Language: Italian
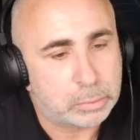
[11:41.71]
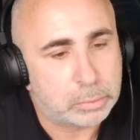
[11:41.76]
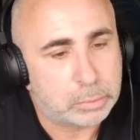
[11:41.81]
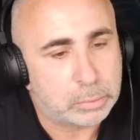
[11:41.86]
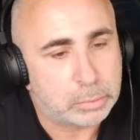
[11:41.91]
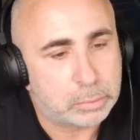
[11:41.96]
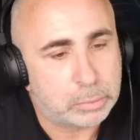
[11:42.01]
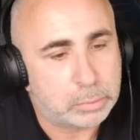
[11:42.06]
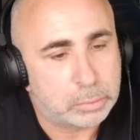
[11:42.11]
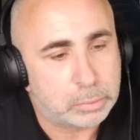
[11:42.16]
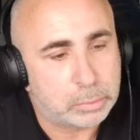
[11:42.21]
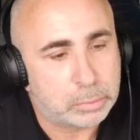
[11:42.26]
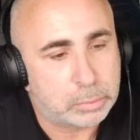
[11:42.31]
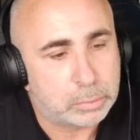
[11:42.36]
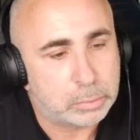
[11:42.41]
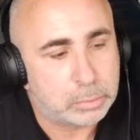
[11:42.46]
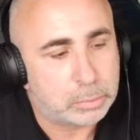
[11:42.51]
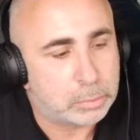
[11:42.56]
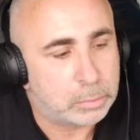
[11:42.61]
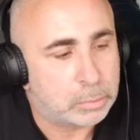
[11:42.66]
lo
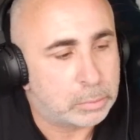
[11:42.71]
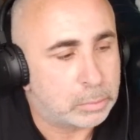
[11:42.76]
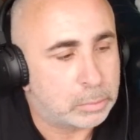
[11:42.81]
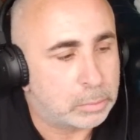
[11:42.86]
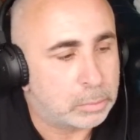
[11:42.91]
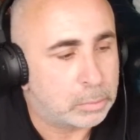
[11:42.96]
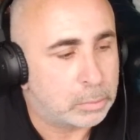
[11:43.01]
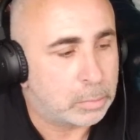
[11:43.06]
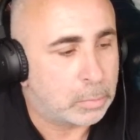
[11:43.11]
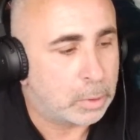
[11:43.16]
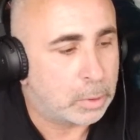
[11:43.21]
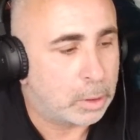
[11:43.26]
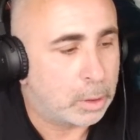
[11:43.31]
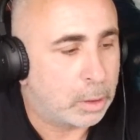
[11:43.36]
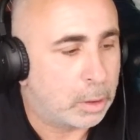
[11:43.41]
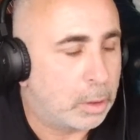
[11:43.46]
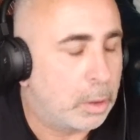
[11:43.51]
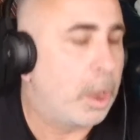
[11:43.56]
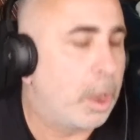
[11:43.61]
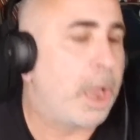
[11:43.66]
sapete, il team olandese
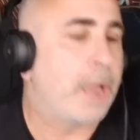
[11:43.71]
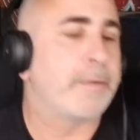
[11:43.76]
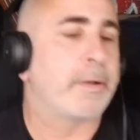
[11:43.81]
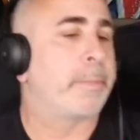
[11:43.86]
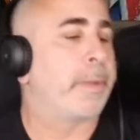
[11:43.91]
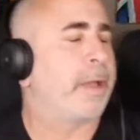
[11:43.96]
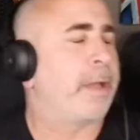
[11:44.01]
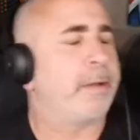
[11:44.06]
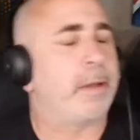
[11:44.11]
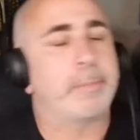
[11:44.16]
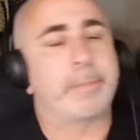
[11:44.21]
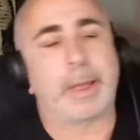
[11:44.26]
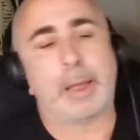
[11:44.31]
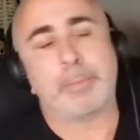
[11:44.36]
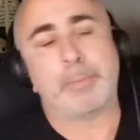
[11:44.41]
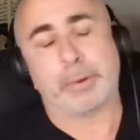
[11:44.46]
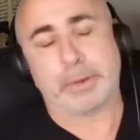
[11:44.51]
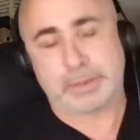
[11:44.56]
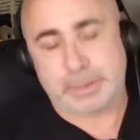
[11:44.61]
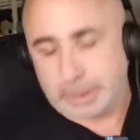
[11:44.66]
eh vabbè,
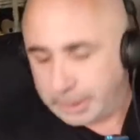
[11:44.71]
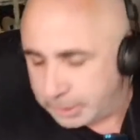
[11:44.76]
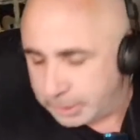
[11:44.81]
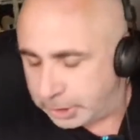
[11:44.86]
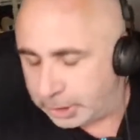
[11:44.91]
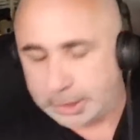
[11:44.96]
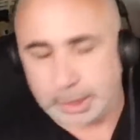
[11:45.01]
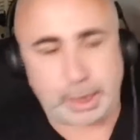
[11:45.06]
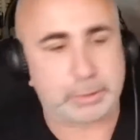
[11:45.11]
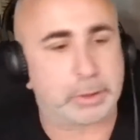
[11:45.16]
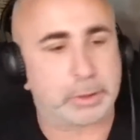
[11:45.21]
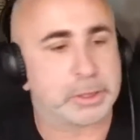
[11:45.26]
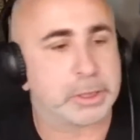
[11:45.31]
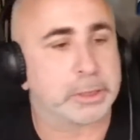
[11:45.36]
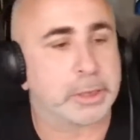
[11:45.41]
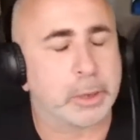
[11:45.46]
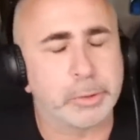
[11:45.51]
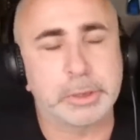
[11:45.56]
vabbè, poi si è riciclato, eccetera.